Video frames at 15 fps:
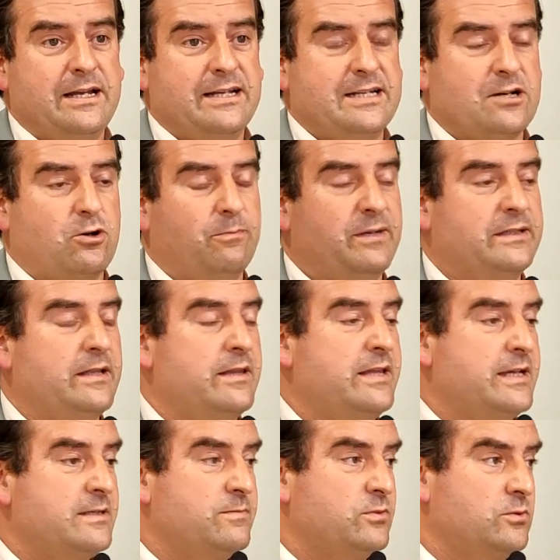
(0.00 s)
esas
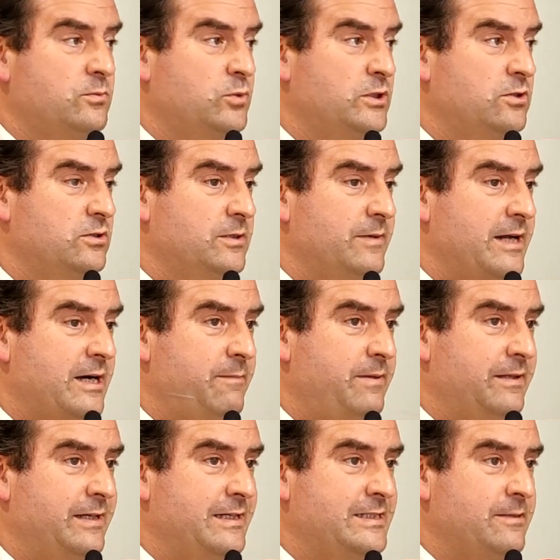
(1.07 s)
competencias, por supuesto, se van a
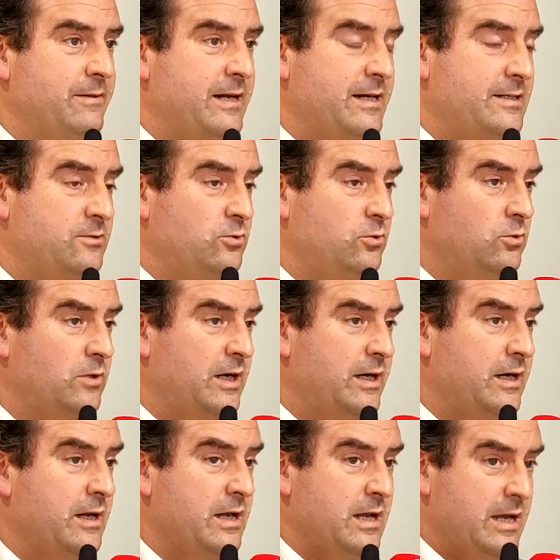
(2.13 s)
respetar y se van a reestructurar